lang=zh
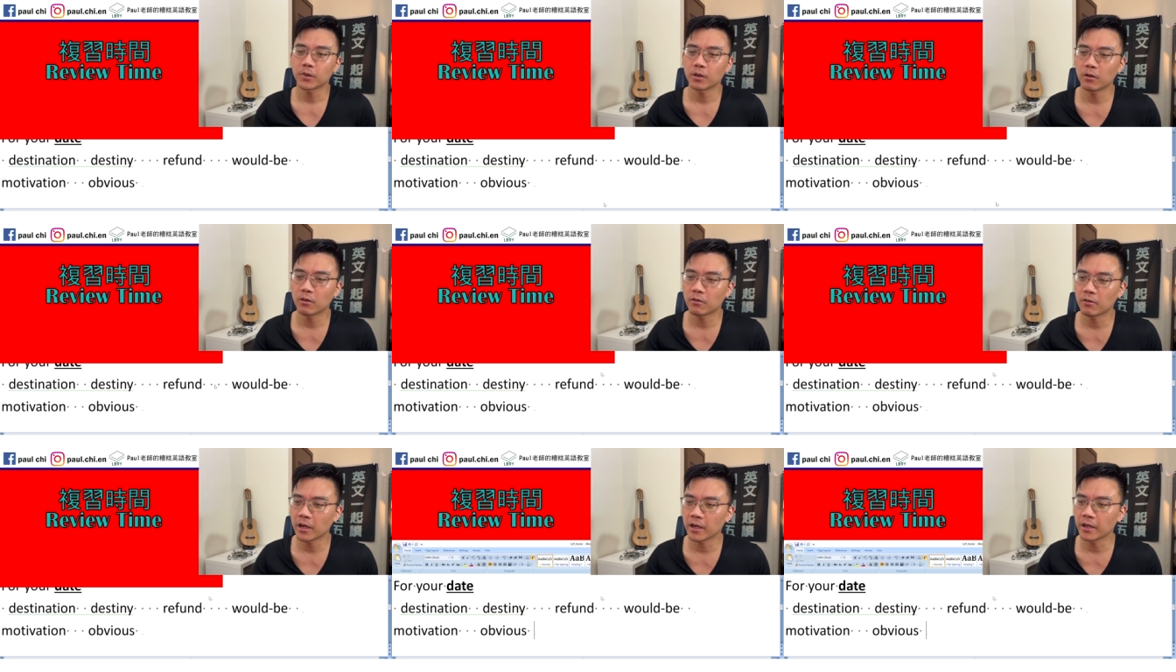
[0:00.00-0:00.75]
All
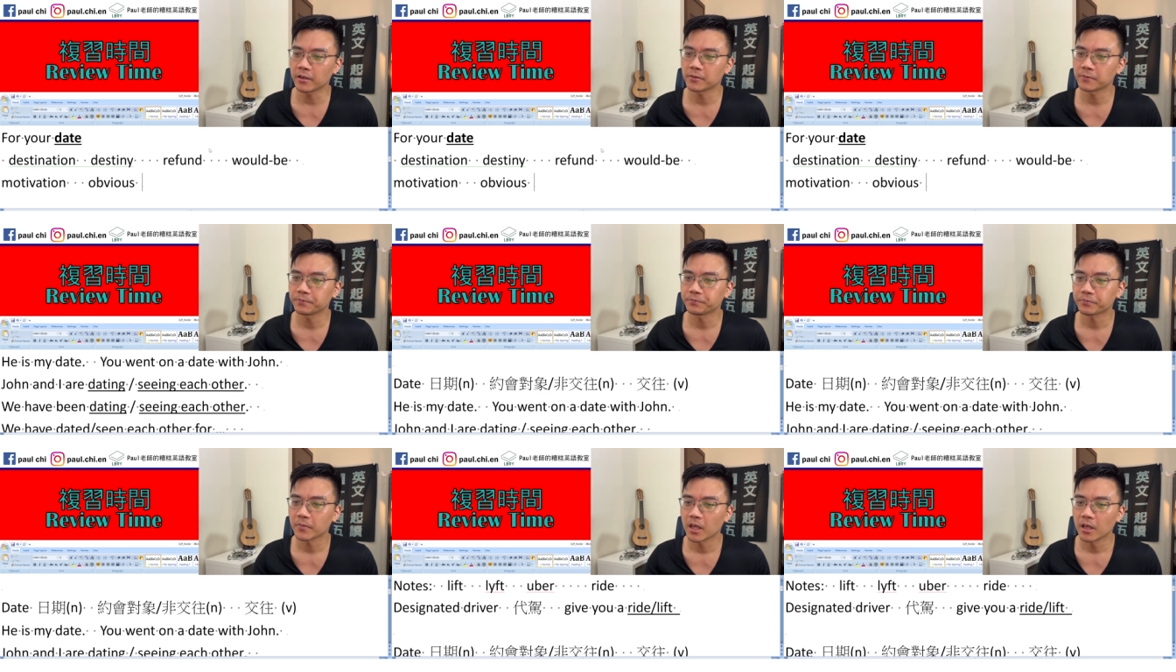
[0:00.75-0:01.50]
right，
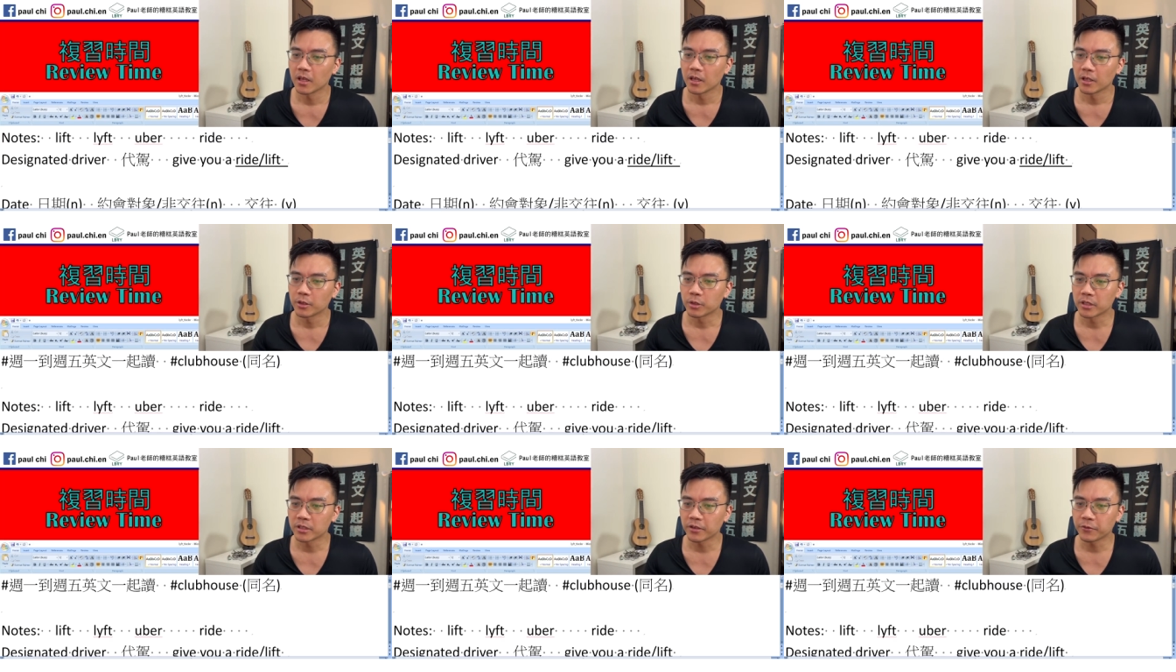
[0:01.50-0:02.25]
所
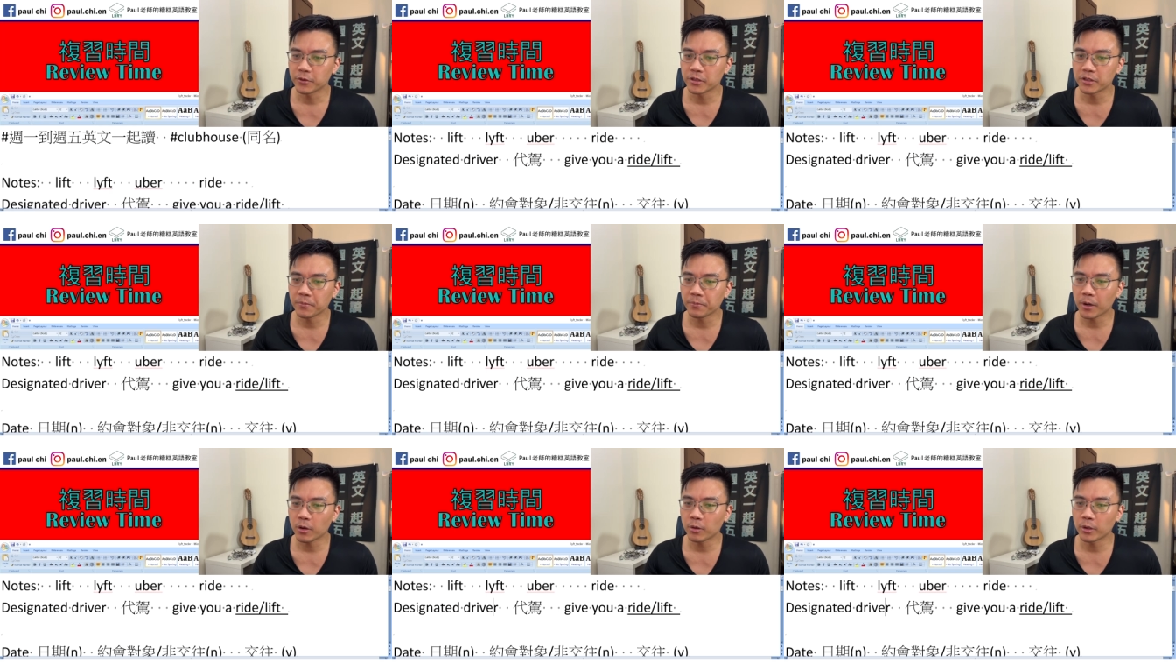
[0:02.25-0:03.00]
以这里复习时间
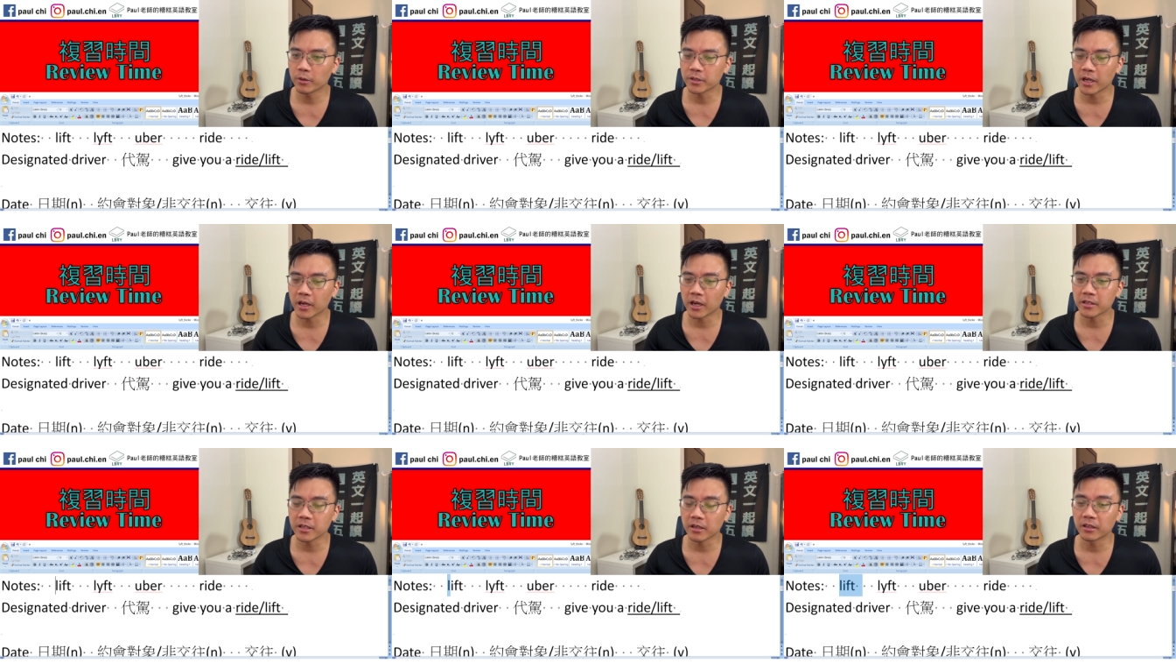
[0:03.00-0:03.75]
包括有像
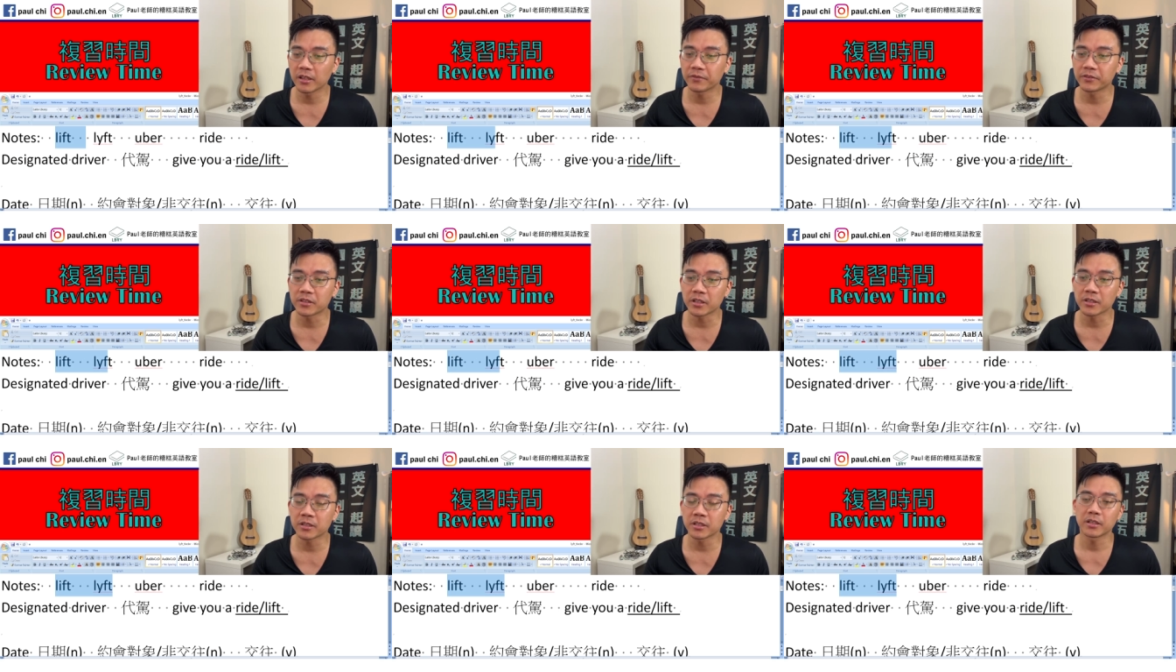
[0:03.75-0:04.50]
刚讲 lift 这个
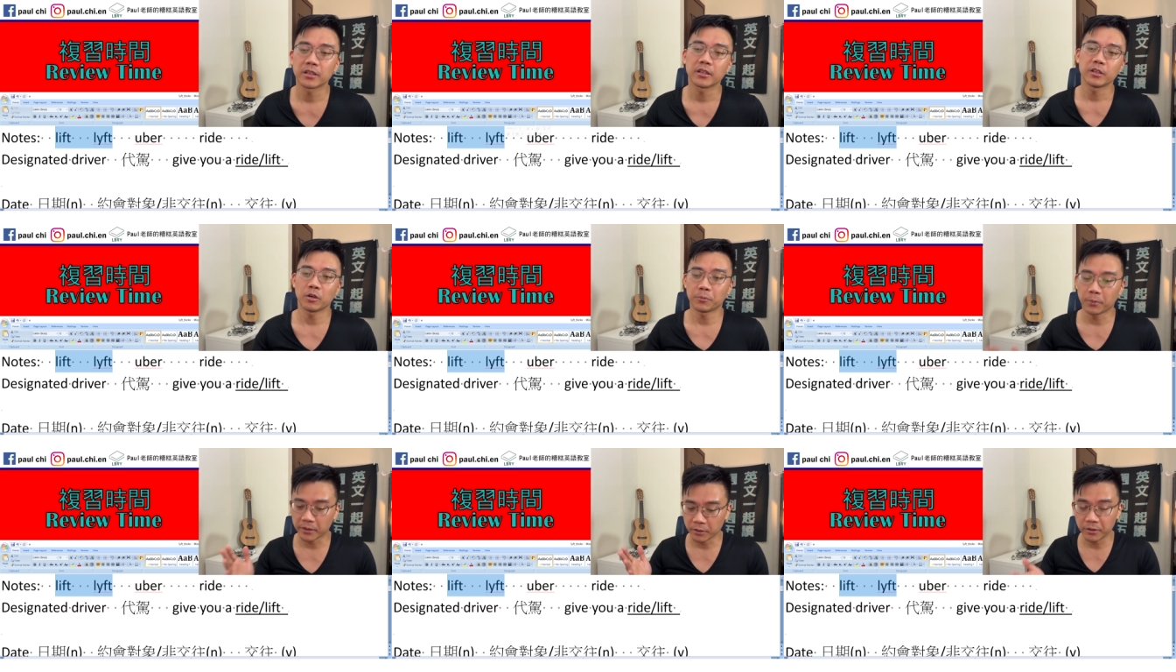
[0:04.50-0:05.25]
字，有
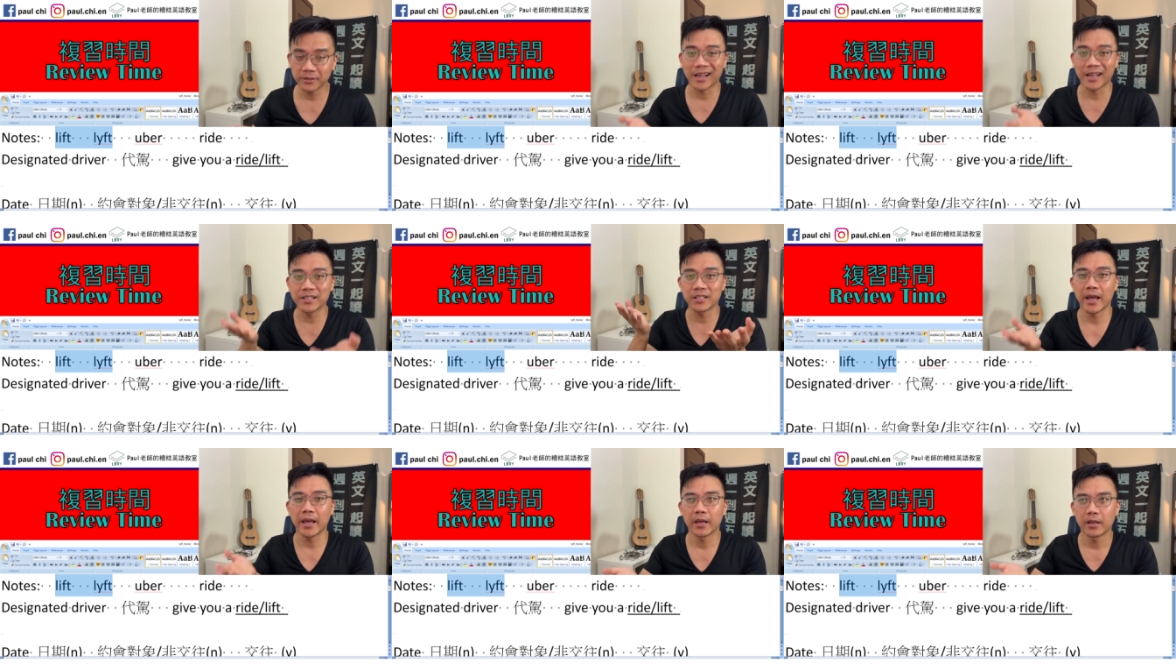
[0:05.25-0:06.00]
把东西抬起
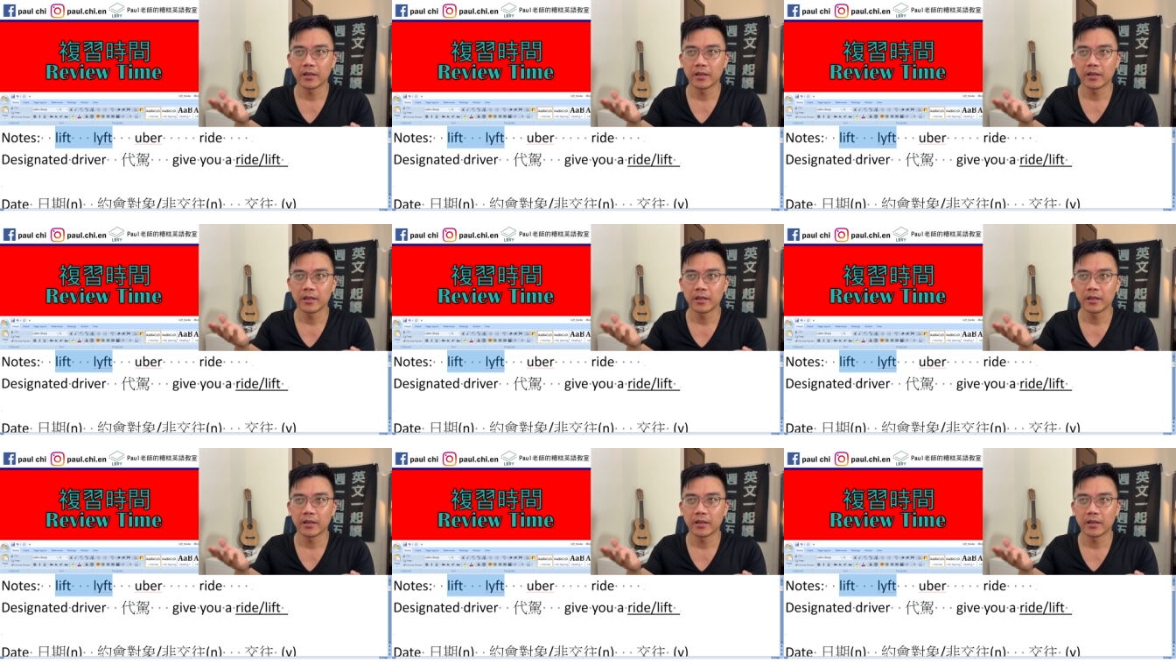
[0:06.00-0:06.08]
来。